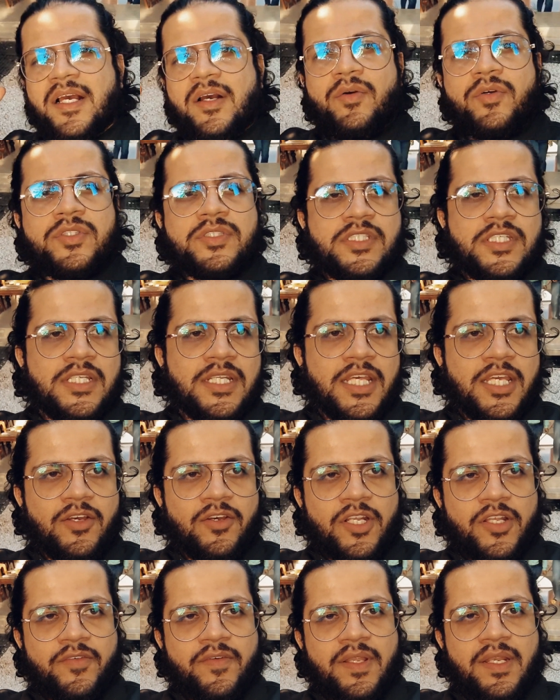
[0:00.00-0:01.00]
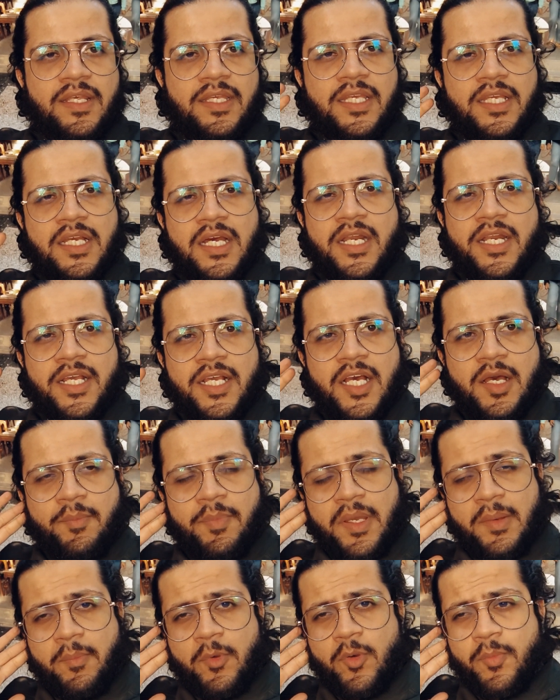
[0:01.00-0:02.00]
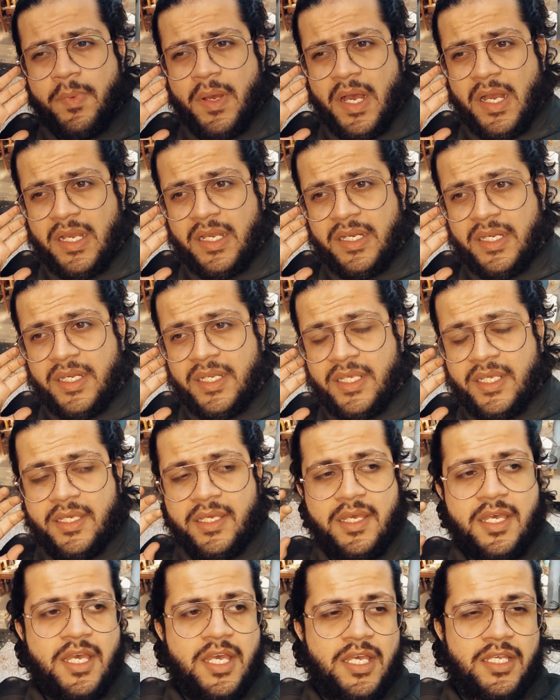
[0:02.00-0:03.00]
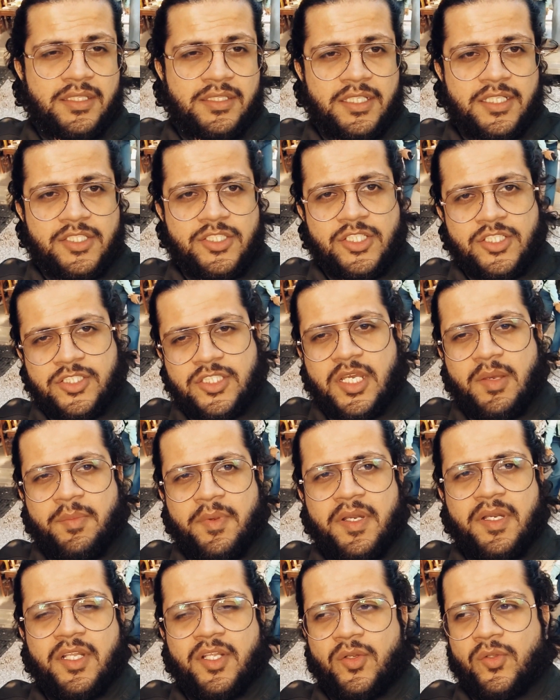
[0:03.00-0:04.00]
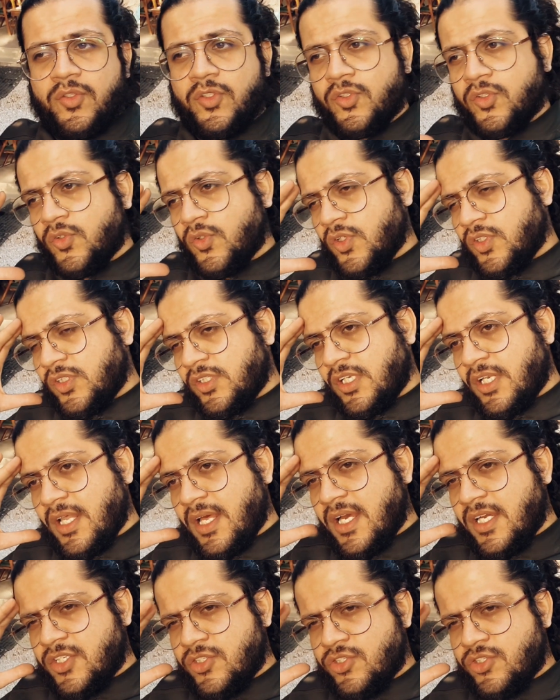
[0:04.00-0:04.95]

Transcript: का कोई सीन नहीं होने वाला है कि गाड़ी कहाँ पर आपको पार्क करनी है देन जैसे आप एंटर होते हो तो इतना